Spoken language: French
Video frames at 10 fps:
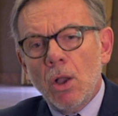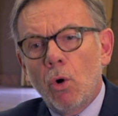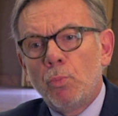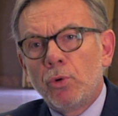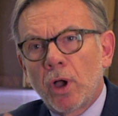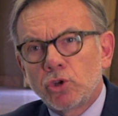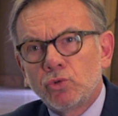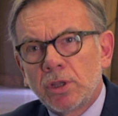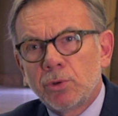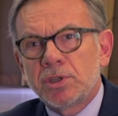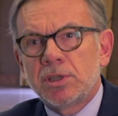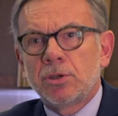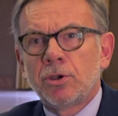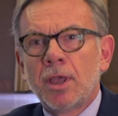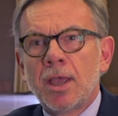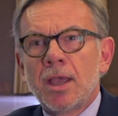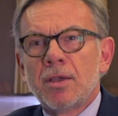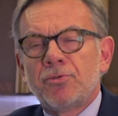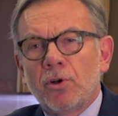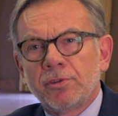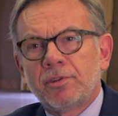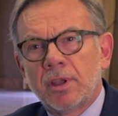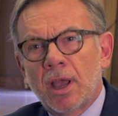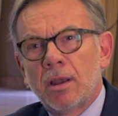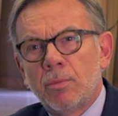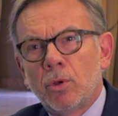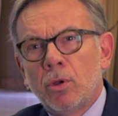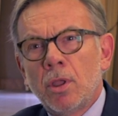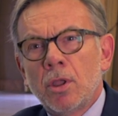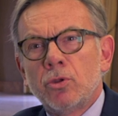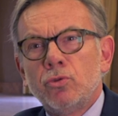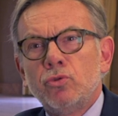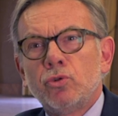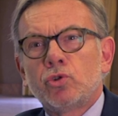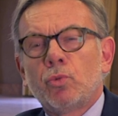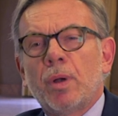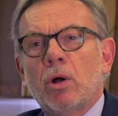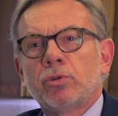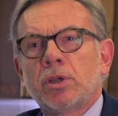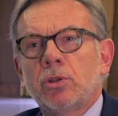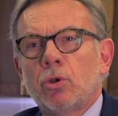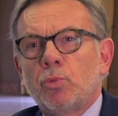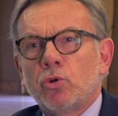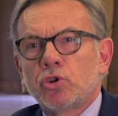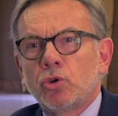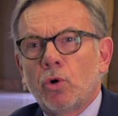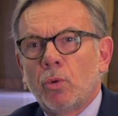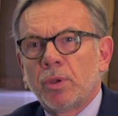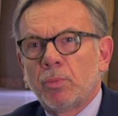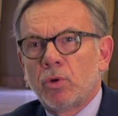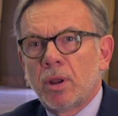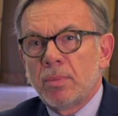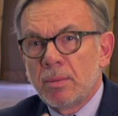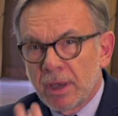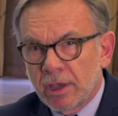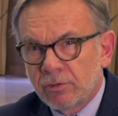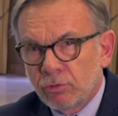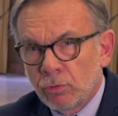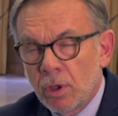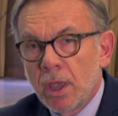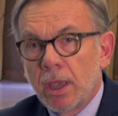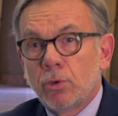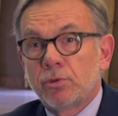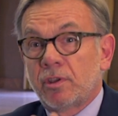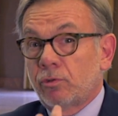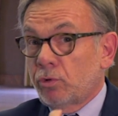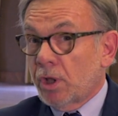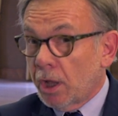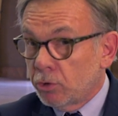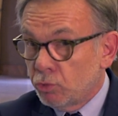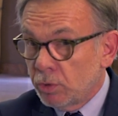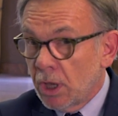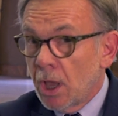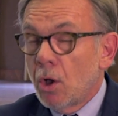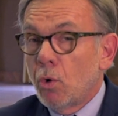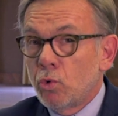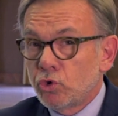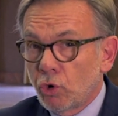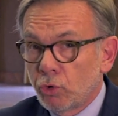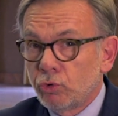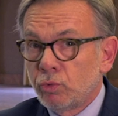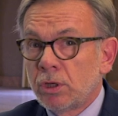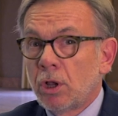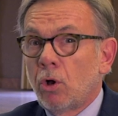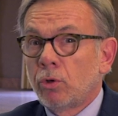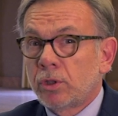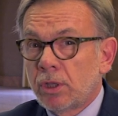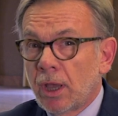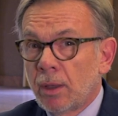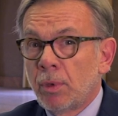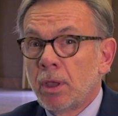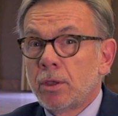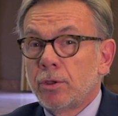On peut rajouter aussi que Français et Allemands ne sont pas entrés dans le projet européen pour la même raison et que ça se traduit aujourd'hui en termes